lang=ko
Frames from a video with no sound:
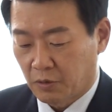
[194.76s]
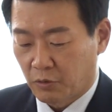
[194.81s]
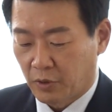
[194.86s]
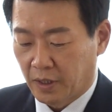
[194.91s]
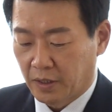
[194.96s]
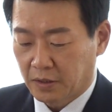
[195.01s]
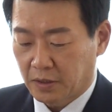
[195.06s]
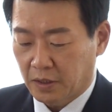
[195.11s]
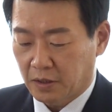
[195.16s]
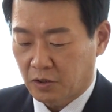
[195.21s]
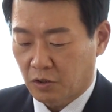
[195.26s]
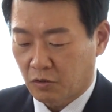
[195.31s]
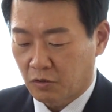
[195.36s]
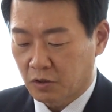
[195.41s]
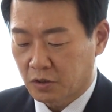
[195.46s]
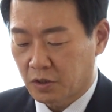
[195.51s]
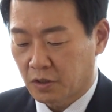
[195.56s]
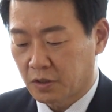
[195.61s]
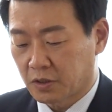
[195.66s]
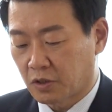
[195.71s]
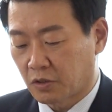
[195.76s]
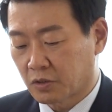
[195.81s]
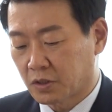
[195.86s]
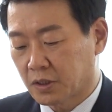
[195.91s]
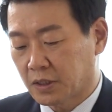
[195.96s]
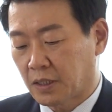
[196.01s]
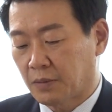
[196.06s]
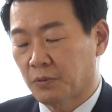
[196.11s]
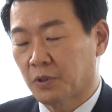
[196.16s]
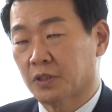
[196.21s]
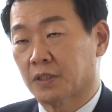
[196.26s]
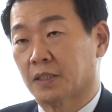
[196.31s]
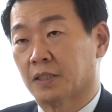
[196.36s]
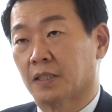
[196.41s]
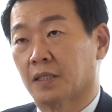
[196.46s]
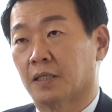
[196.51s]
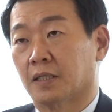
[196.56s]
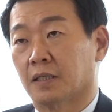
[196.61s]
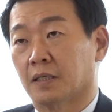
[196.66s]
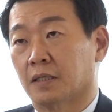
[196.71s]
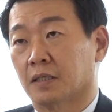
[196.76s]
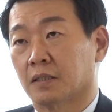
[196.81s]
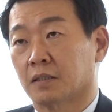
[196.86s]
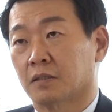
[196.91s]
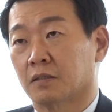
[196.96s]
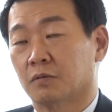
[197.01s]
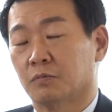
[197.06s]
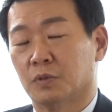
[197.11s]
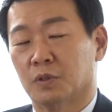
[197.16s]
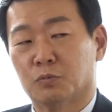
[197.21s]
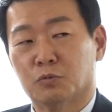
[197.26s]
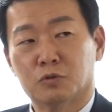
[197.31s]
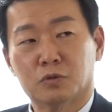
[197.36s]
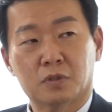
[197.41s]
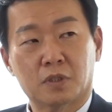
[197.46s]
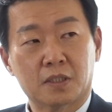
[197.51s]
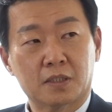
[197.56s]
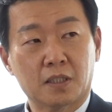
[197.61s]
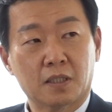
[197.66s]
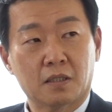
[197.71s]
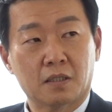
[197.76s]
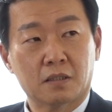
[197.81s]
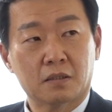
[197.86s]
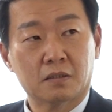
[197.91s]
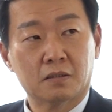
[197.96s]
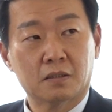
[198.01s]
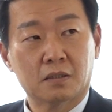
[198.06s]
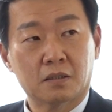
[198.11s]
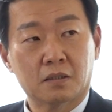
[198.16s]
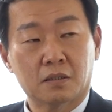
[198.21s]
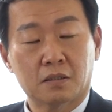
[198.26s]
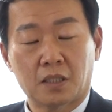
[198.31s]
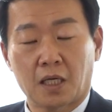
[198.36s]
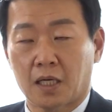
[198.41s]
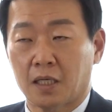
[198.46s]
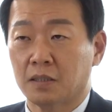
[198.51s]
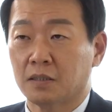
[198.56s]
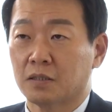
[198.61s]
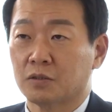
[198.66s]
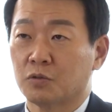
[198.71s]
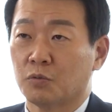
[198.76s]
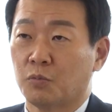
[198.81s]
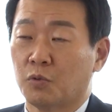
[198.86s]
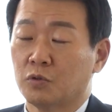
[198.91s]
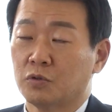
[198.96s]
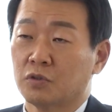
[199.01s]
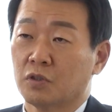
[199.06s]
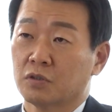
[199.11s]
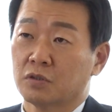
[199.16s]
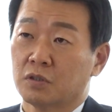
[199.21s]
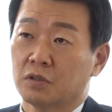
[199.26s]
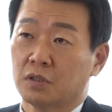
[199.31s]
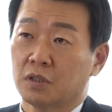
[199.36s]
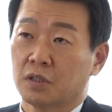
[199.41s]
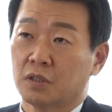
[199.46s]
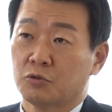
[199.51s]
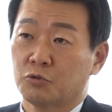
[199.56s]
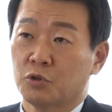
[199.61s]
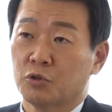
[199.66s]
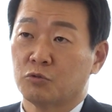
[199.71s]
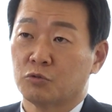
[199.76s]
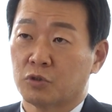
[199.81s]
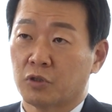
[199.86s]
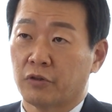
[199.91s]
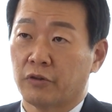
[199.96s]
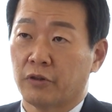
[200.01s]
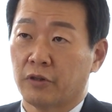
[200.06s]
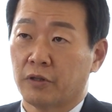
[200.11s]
굉장히 적극적인 정치 참여자다. 그럼 이분들의 생각은 딱 하나죠. 본선 승리가 최우선.